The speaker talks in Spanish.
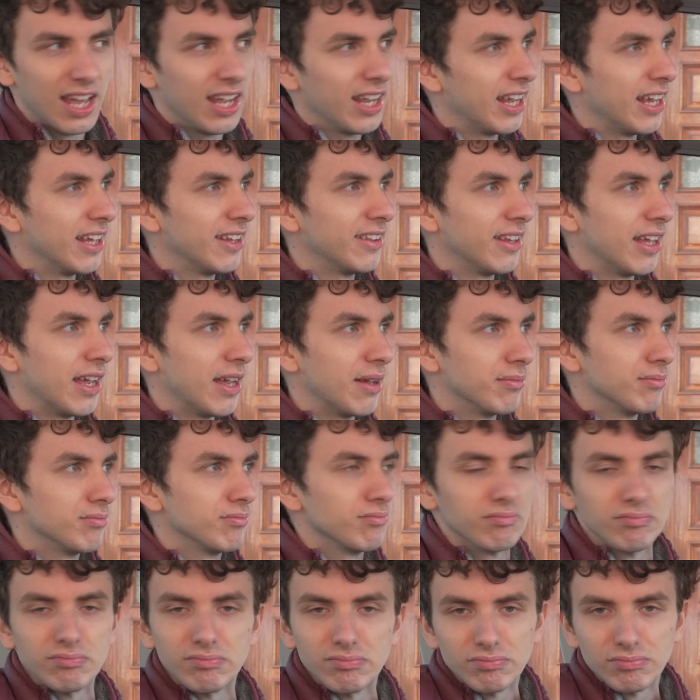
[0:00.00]
que este
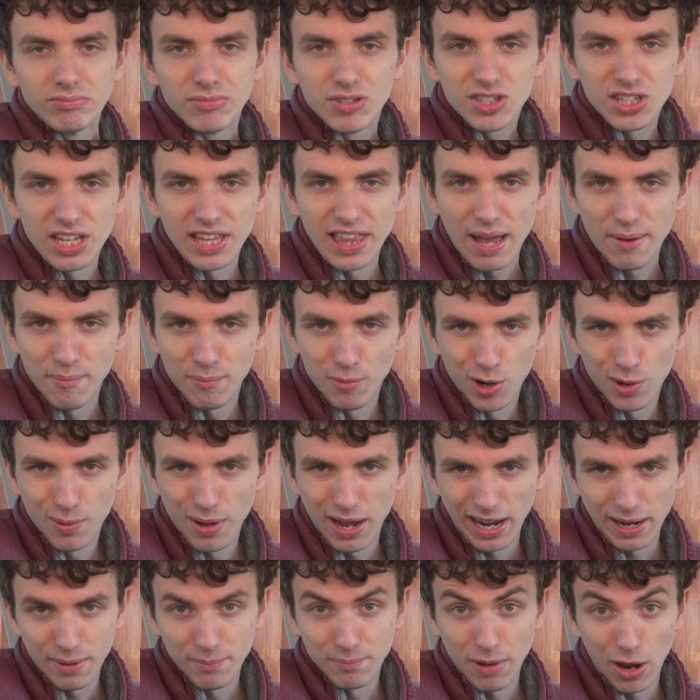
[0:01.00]
sedán
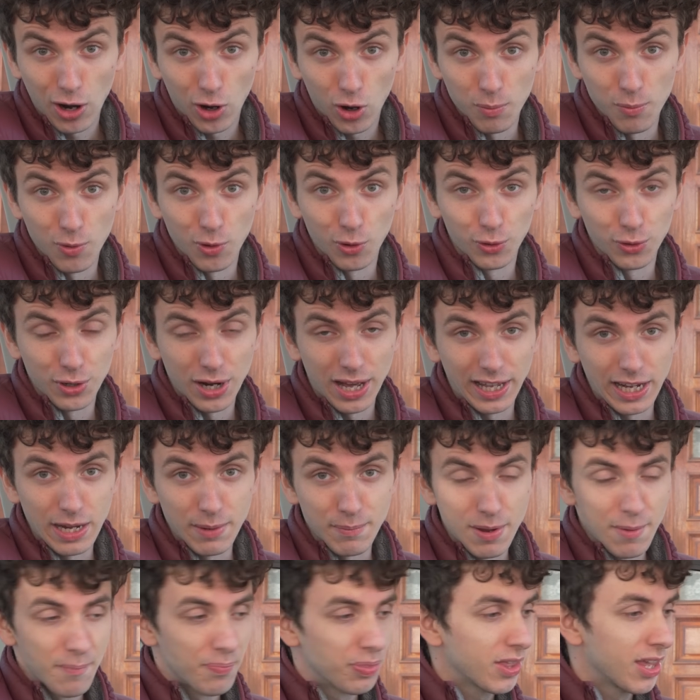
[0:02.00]
Volkswagen más común que una
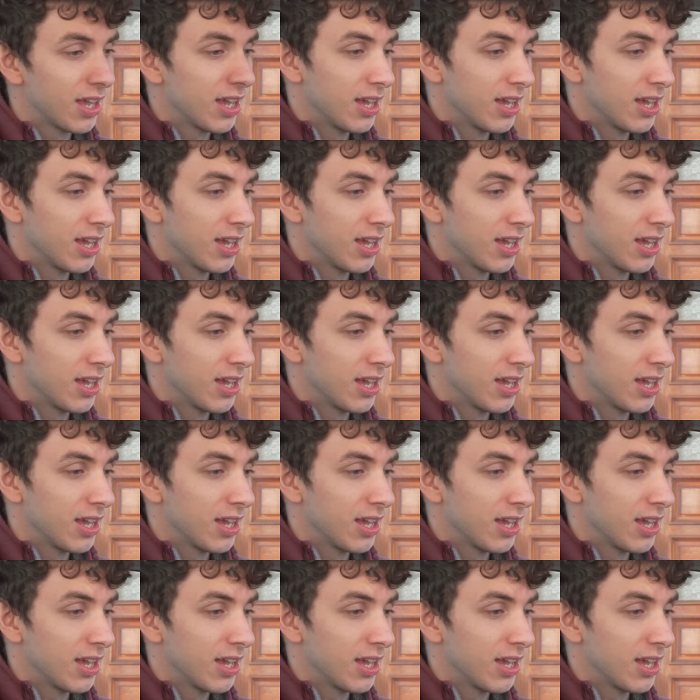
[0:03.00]
gripe.